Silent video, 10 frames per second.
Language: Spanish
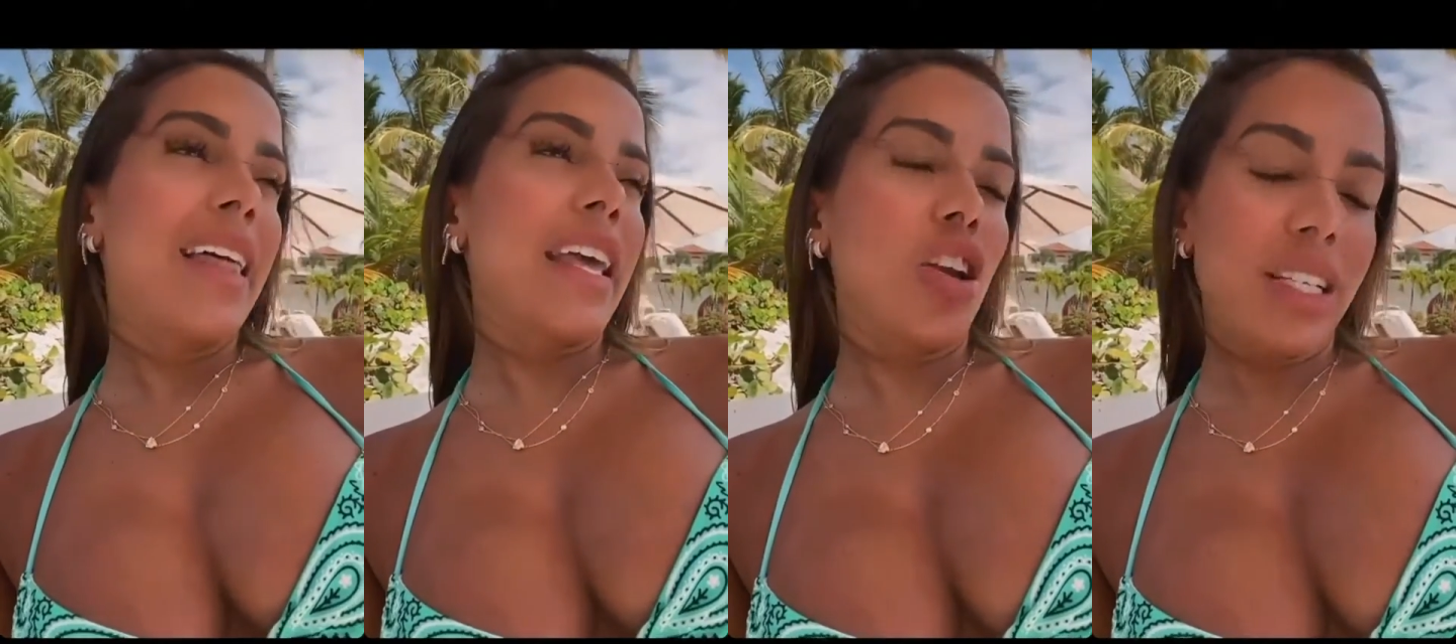
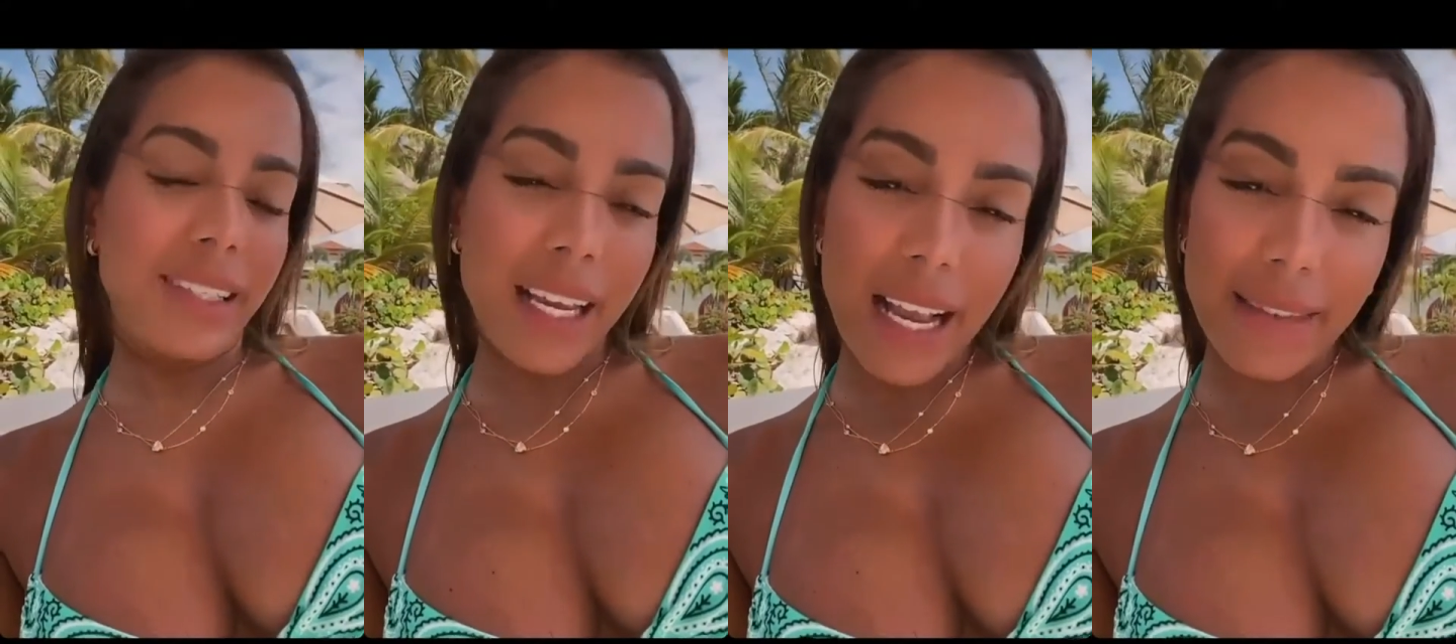de
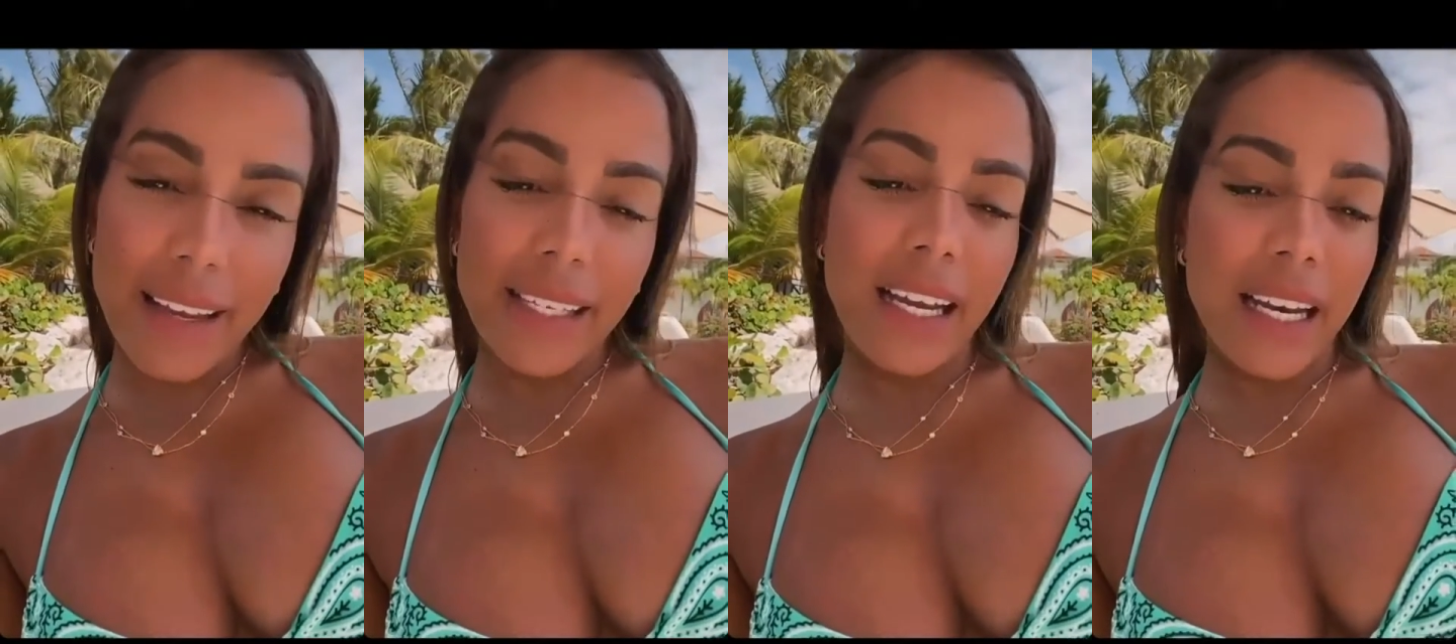
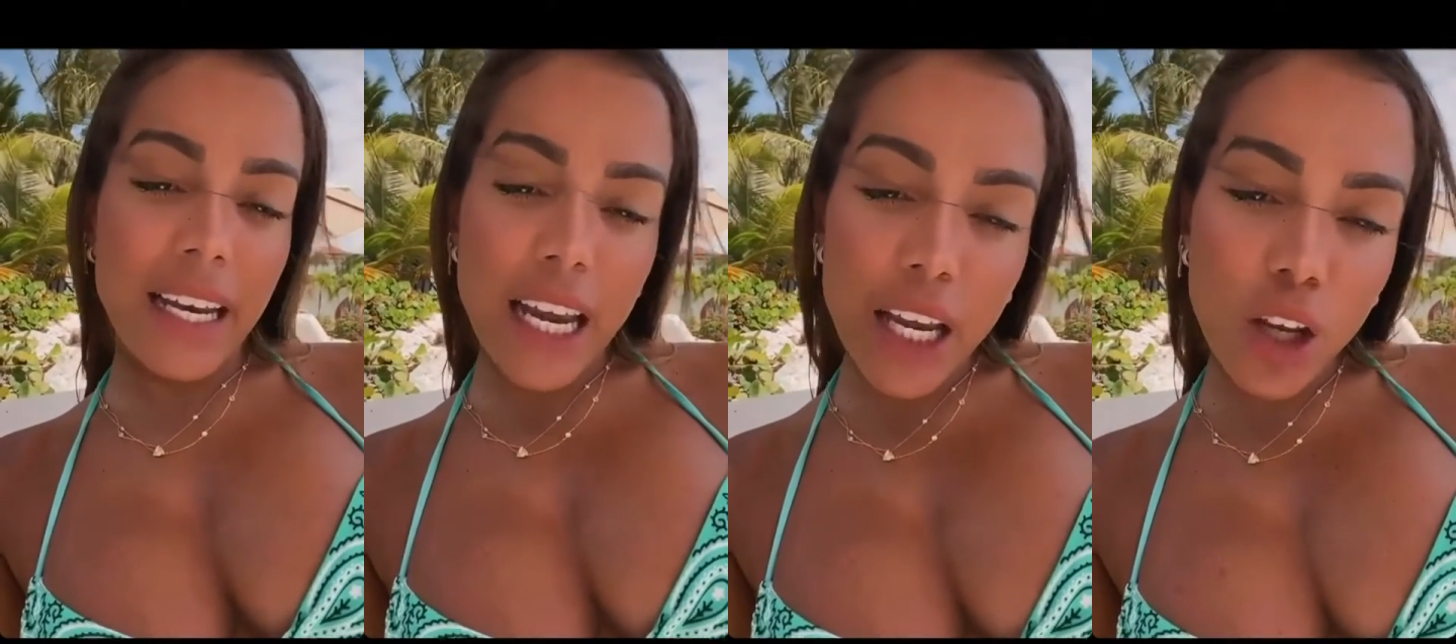adolescentes, de
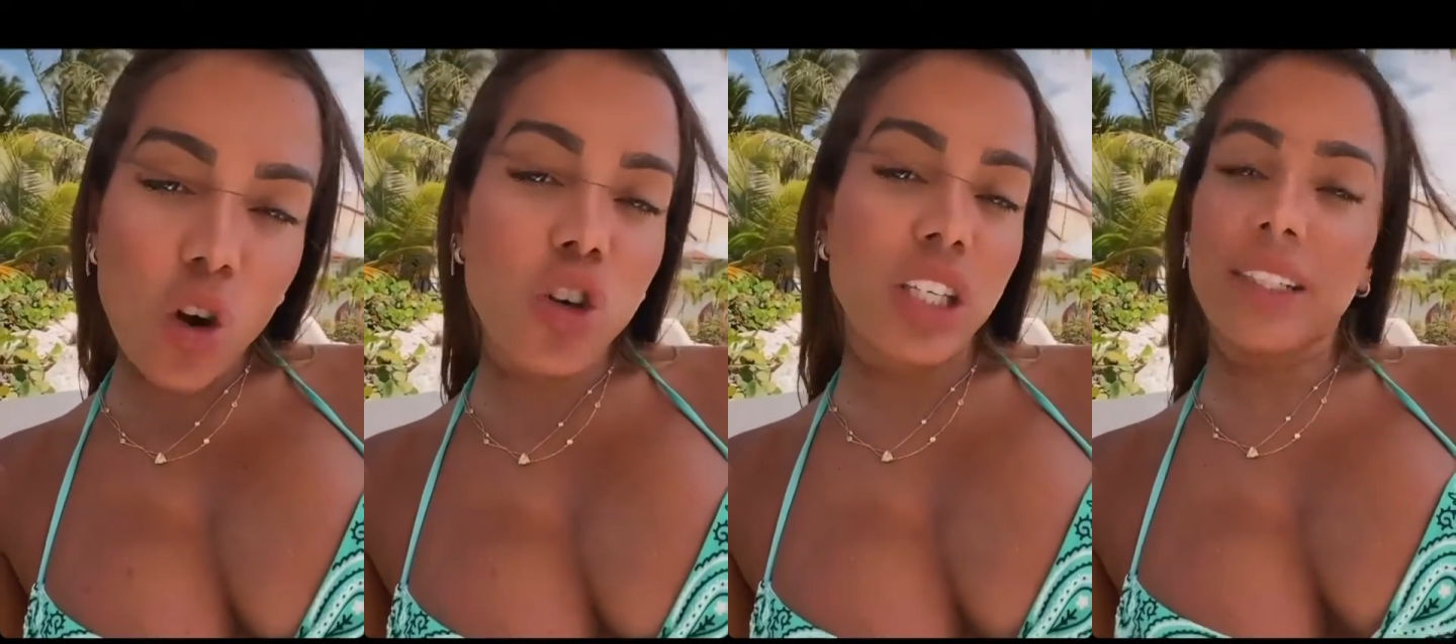
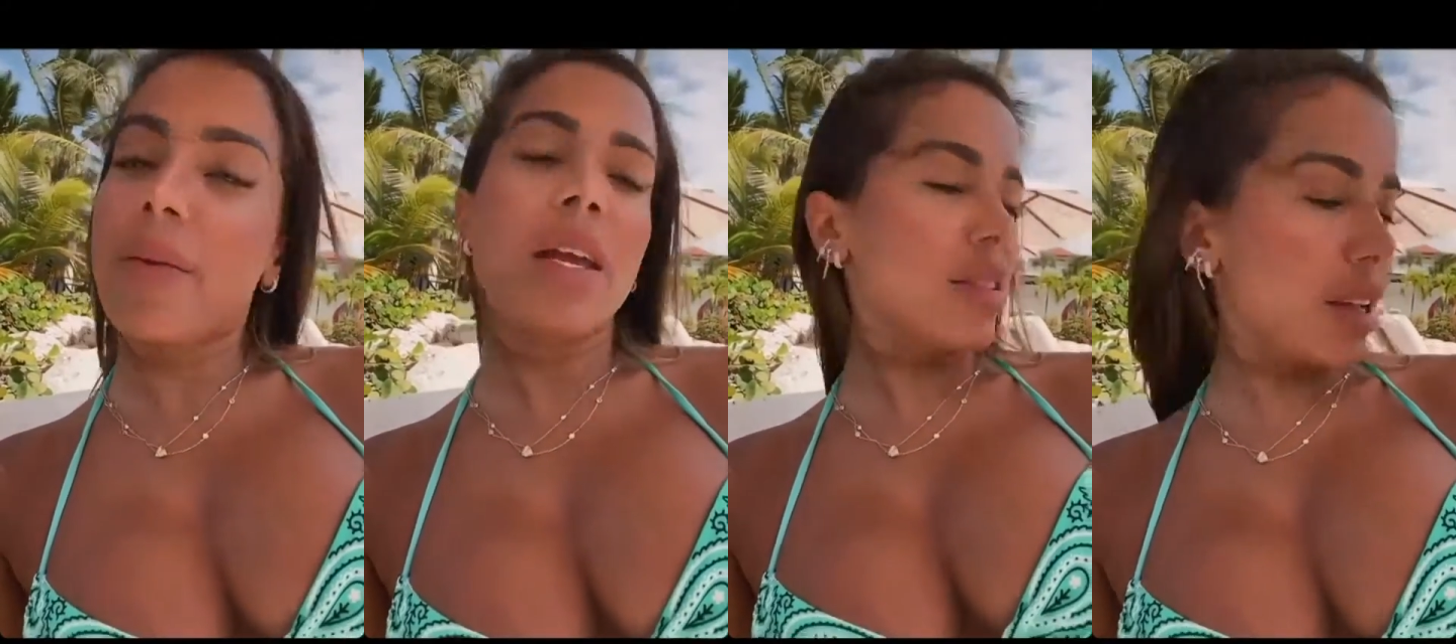niños y
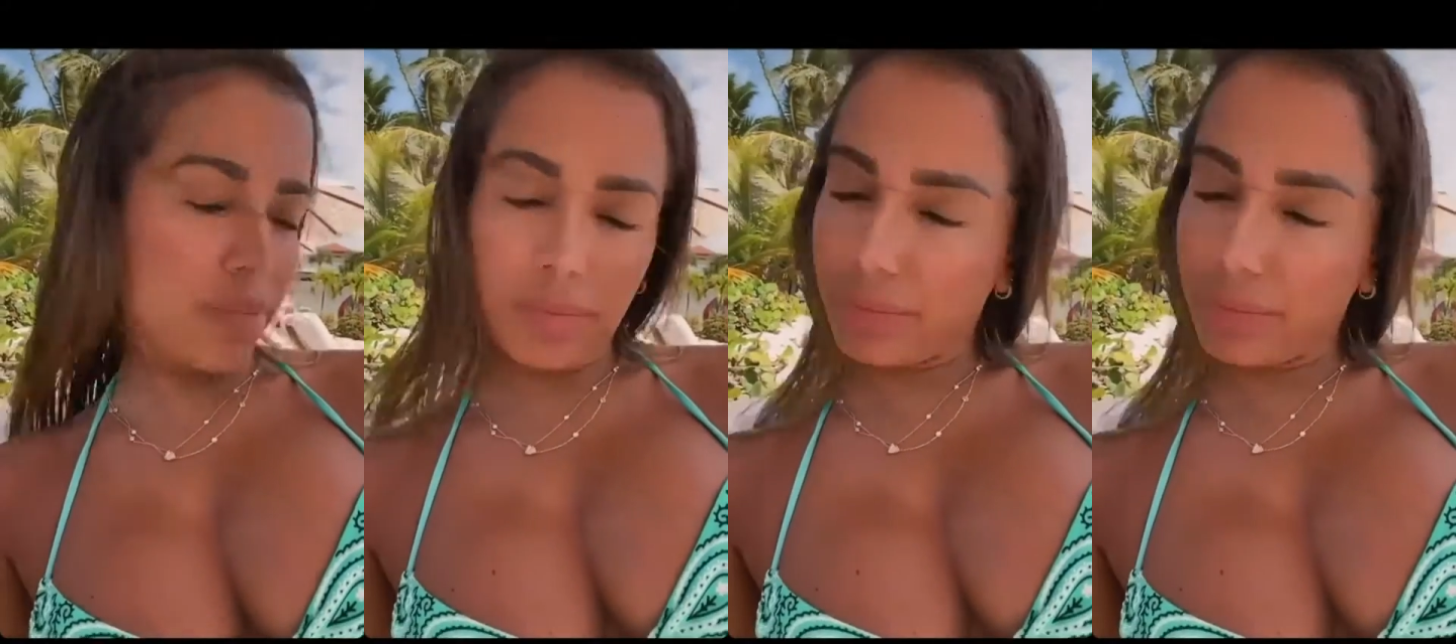también de,